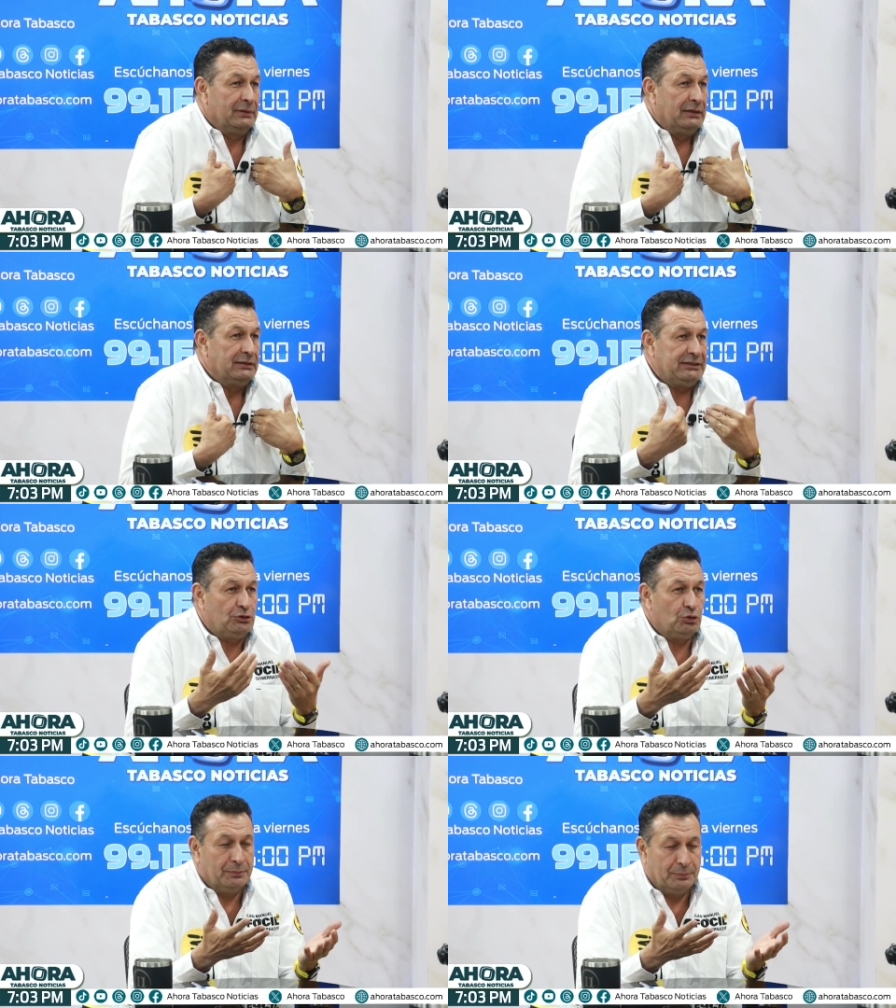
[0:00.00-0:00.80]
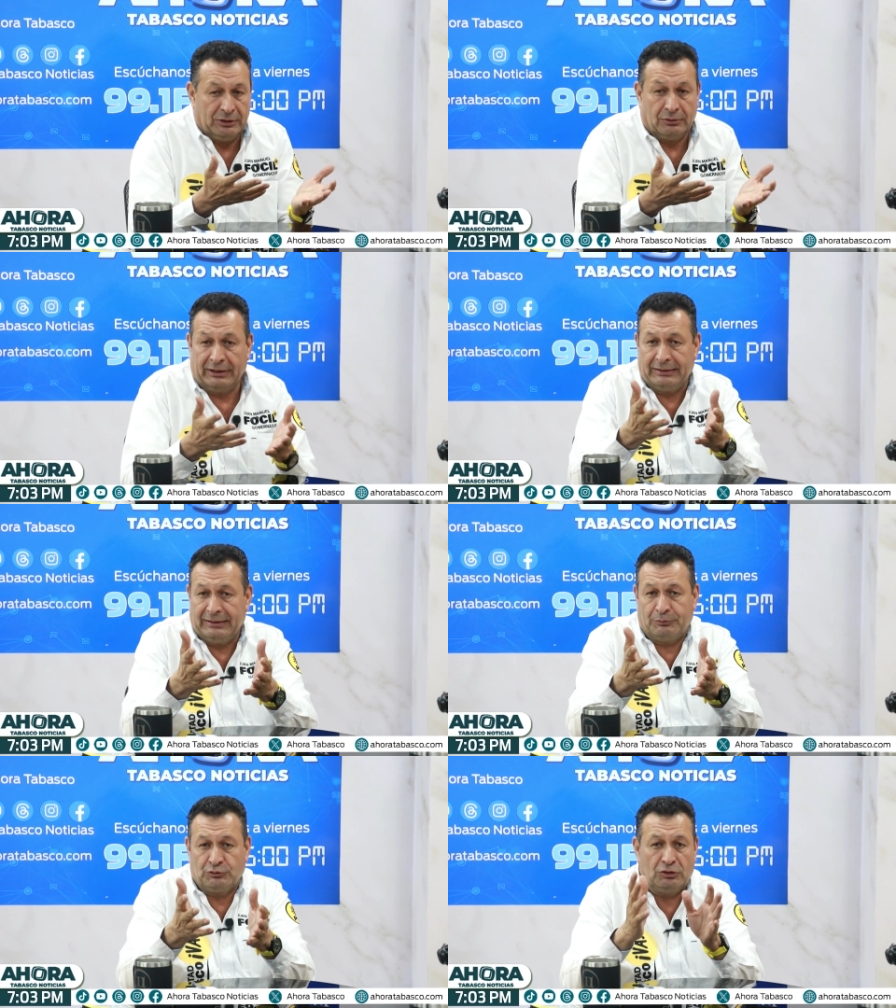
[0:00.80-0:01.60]
Si tú, bueno, ahí
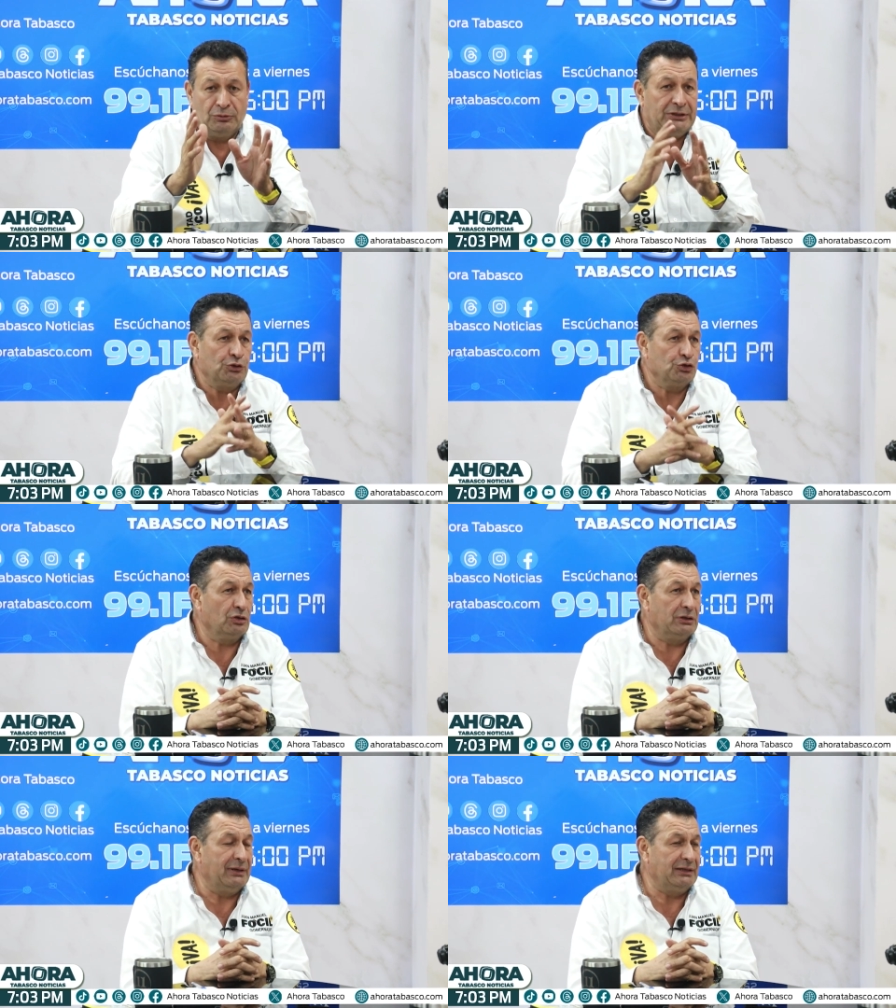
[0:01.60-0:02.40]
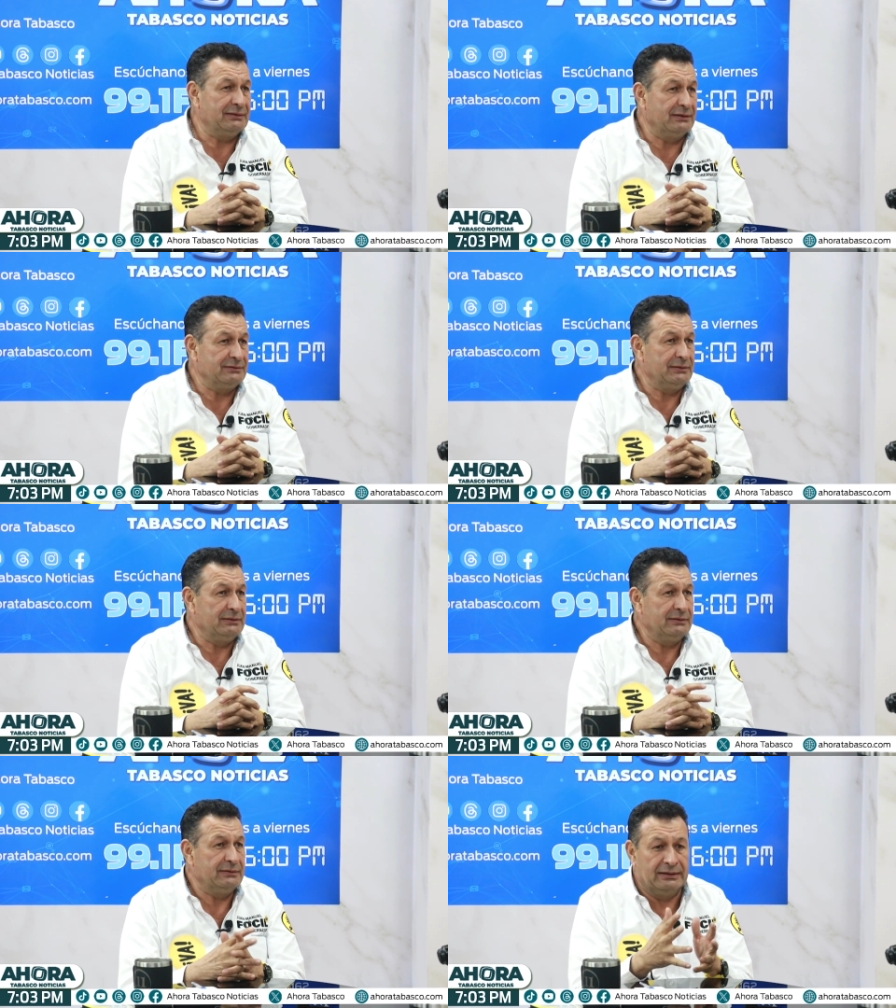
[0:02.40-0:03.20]
le pusieron 28 demandas
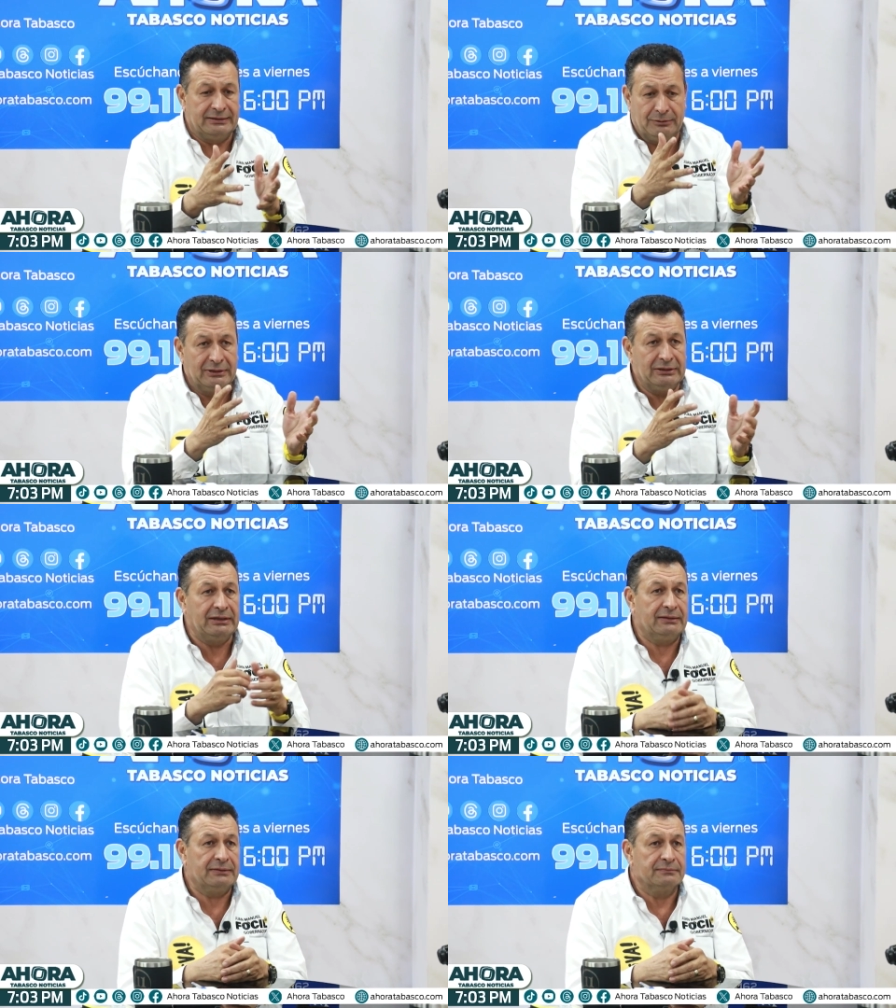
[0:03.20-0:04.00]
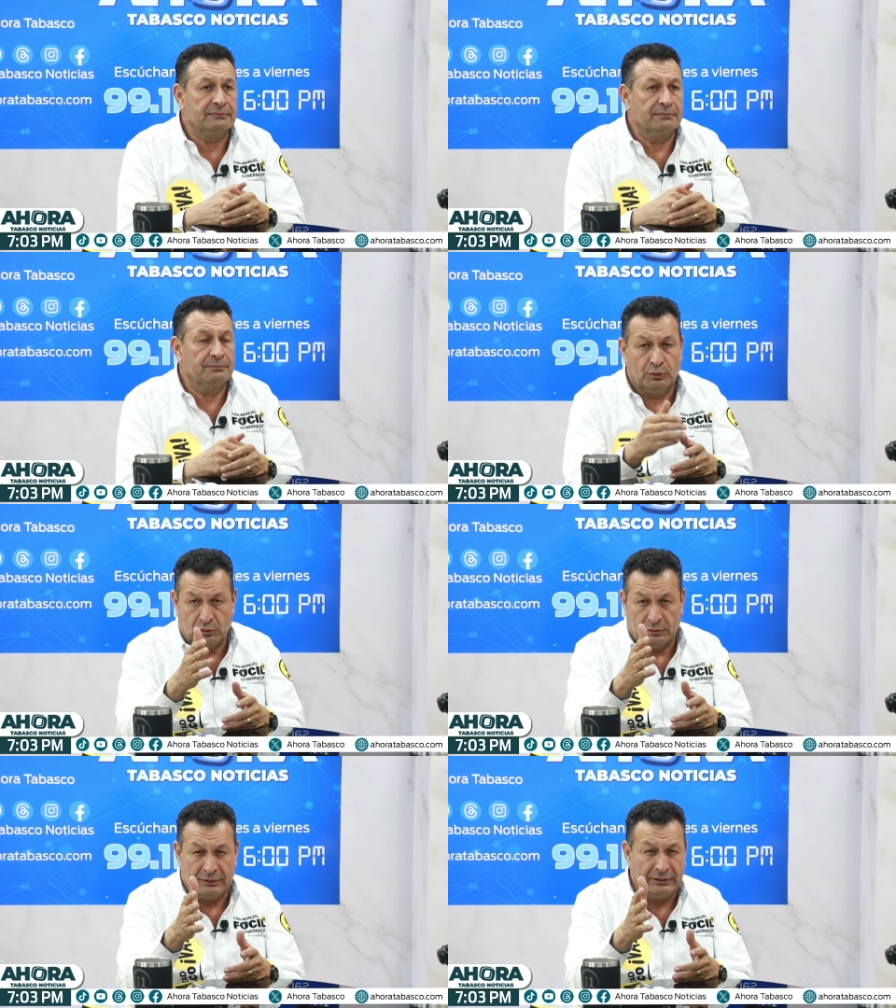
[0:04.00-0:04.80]
hace ayer o antier
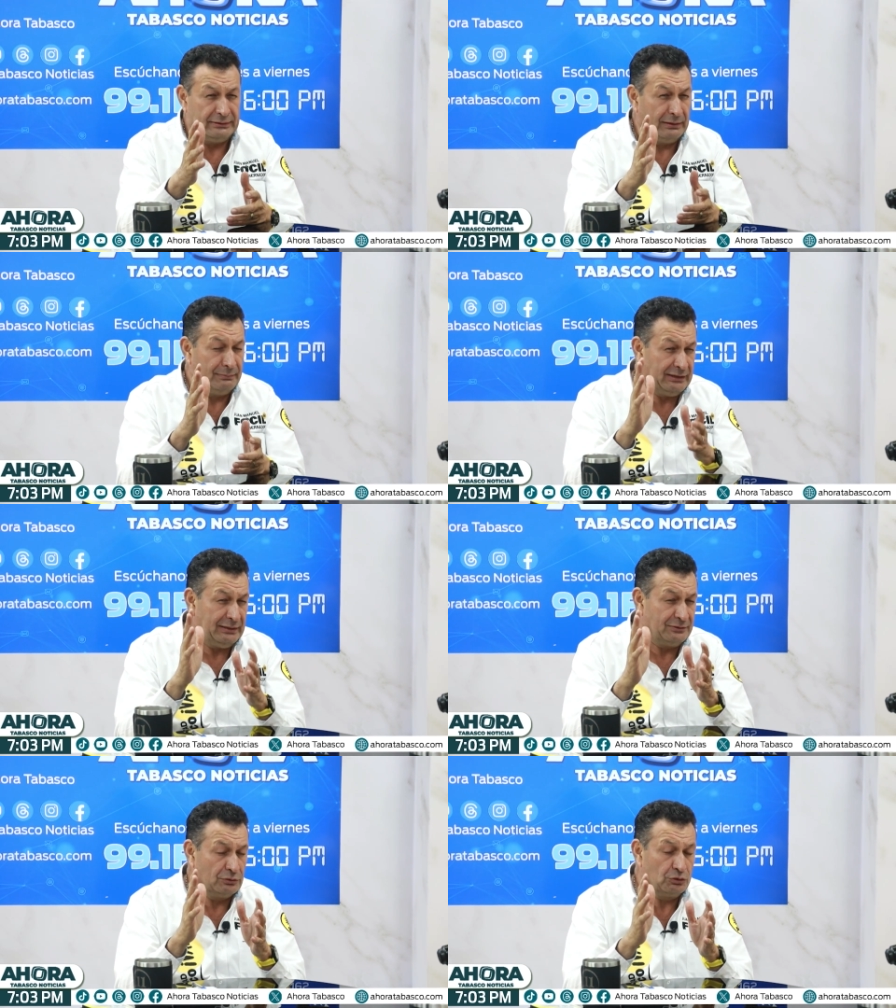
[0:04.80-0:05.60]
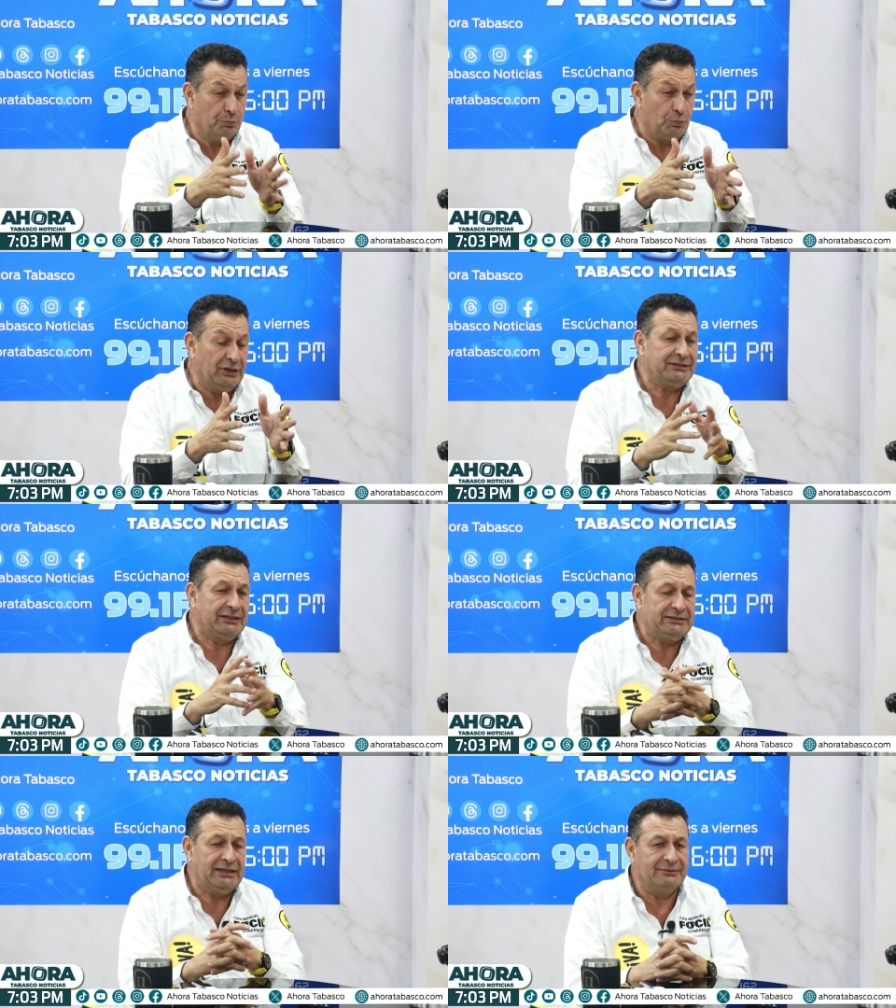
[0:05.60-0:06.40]
por el tren Maya, no, por la
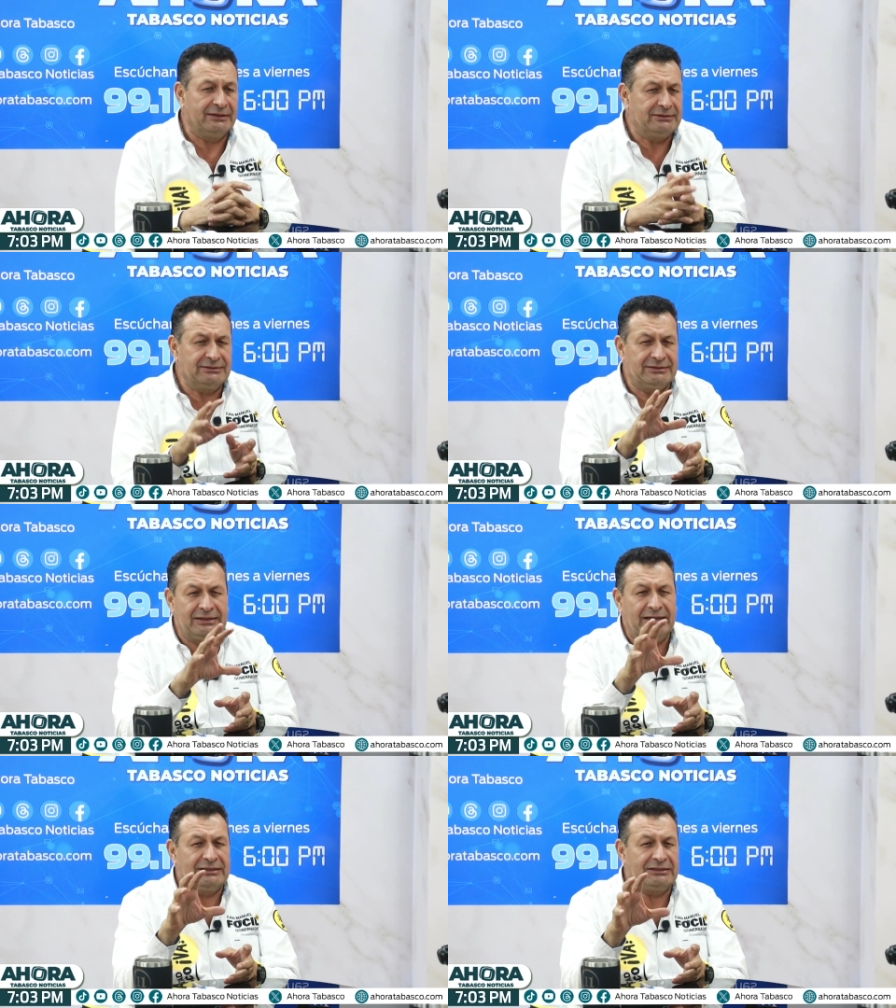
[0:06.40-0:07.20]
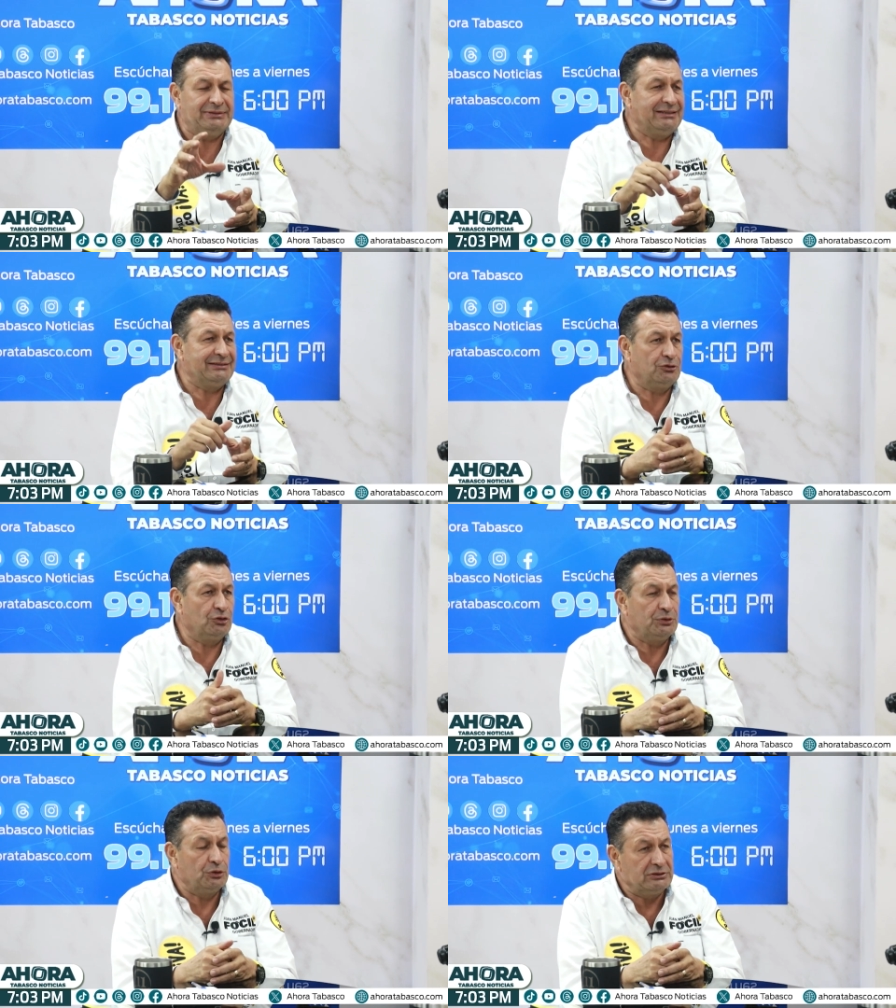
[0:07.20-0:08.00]
Secretaría del Bienestar, cerca de
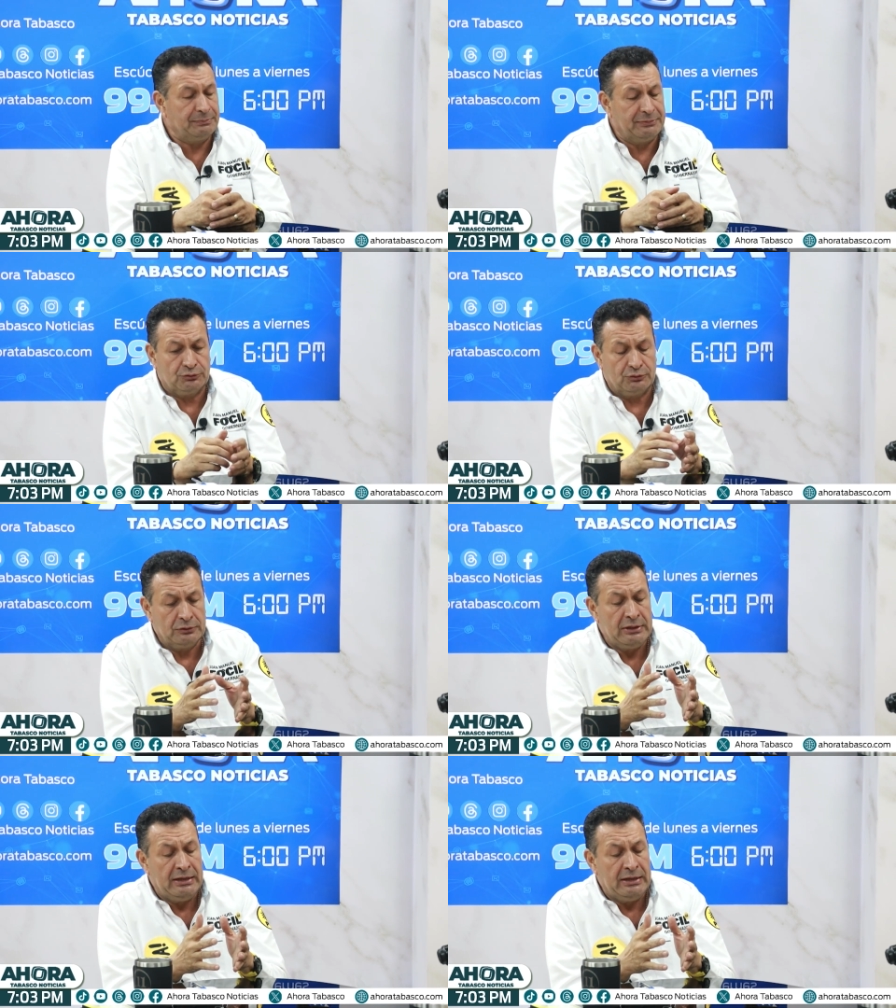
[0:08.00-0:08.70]
3.600 millones de pesos,